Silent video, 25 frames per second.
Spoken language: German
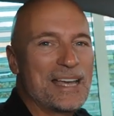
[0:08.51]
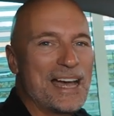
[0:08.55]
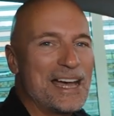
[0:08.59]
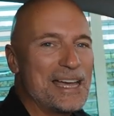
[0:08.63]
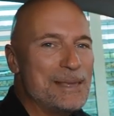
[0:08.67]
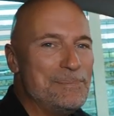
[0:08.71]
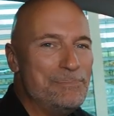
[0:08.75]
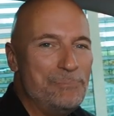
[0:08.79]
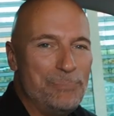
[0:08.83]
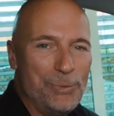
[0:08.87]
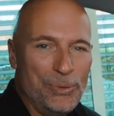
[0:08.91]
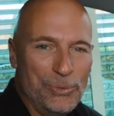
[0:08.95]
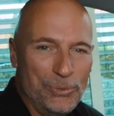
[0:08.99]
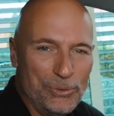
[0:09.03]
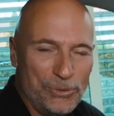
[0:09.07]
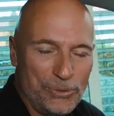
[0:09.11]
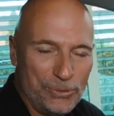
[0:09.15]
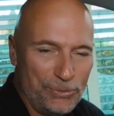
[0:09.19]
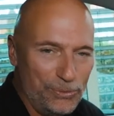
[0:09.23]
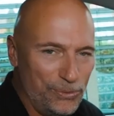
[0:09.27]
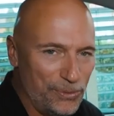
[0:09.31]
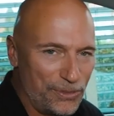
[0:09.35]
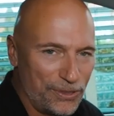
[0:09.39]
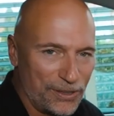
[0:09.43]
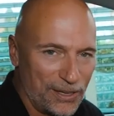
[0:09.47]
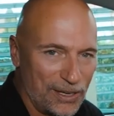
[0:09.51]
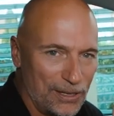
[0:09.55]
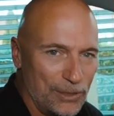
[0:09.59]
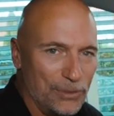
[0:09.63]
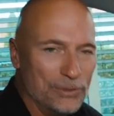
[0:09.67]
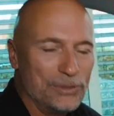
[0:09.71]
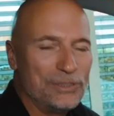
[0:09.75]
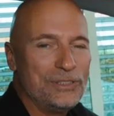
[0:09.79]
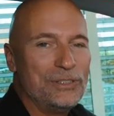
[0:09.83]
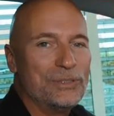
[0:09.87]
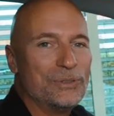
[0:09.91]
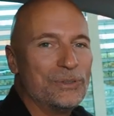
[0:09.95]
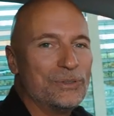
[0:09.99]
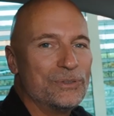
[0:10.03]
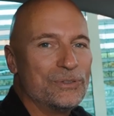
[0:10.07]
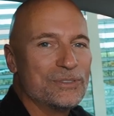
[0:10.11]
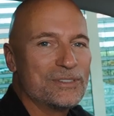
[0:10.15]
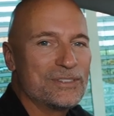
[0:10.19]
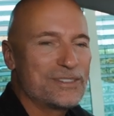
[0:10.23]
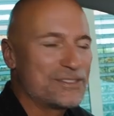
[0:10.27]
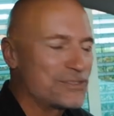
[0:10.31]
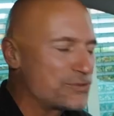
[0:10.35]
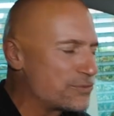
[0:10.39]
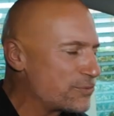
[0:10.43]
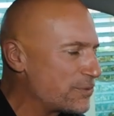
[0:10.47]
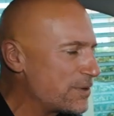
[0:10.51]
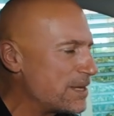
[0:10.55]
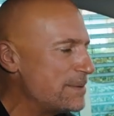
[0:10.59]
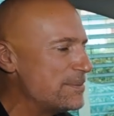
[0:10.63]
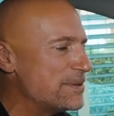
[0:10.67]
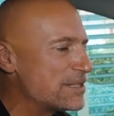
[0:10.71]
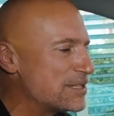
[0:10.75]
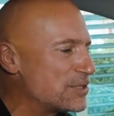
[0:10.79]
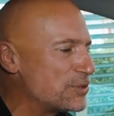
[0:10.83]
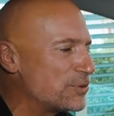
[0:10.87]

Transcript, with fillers: kein Bluetooth Audio und streamen